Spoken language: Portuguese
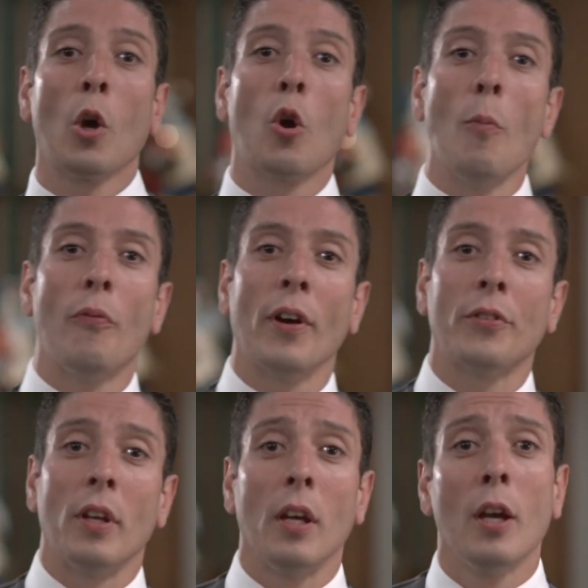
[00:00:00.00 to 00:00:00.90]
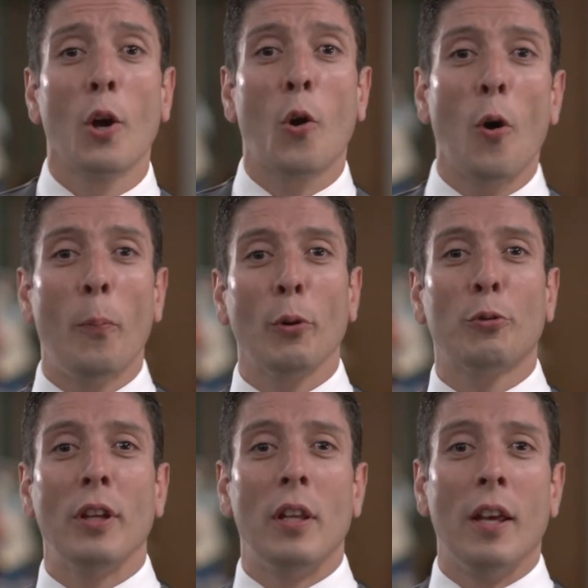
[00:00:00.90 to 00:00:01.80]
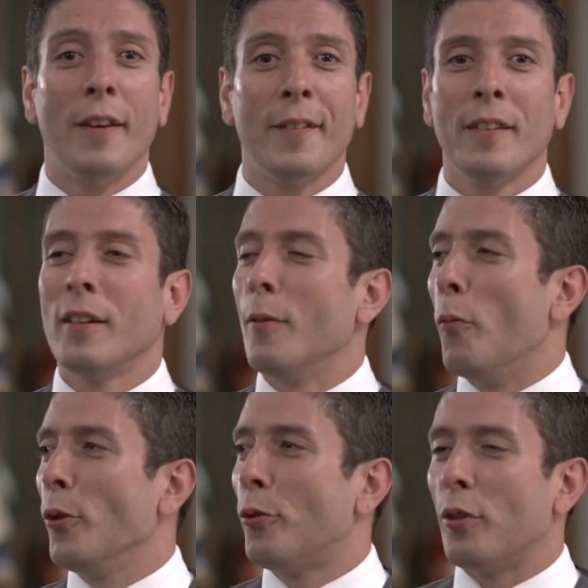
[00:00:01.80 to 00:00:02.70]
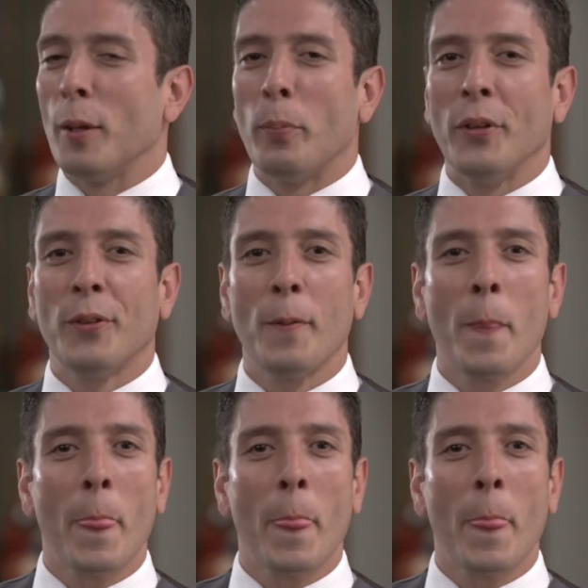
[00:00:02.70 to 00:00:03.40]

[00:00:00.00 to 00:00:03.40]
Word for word: Como fazer? Como proceder? Muito simples.